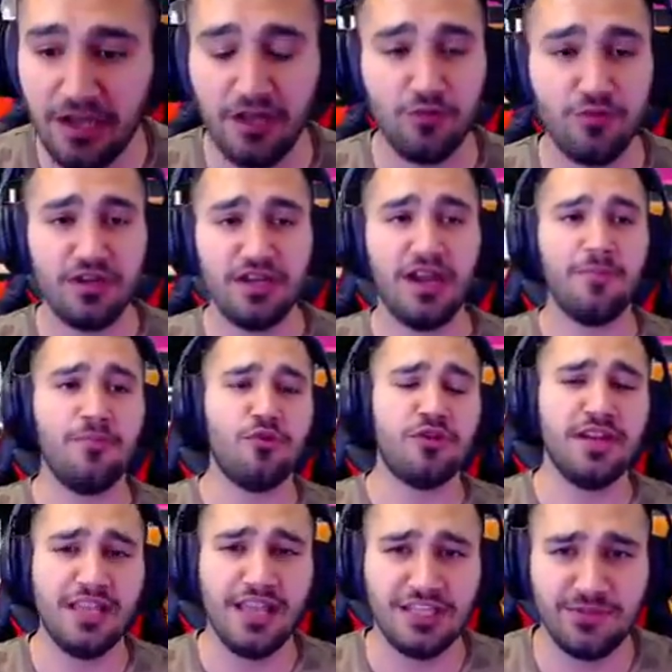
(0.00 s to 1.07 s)
الحلوين
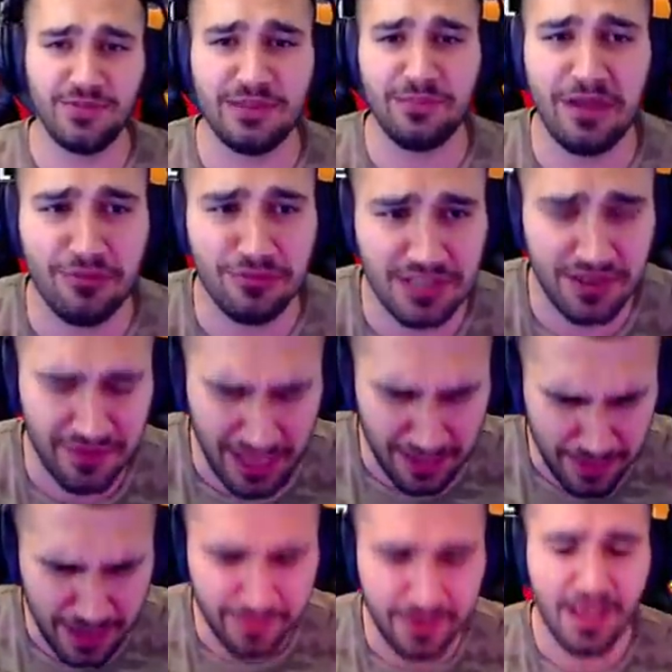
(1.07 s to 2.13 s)
الامورين كل شيء مثل ما انتم شايفين
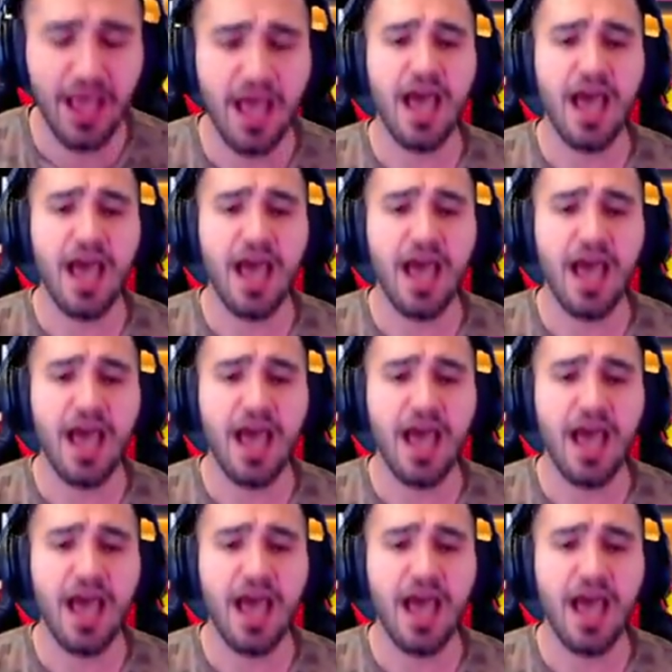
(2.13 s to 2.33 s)
حبايبي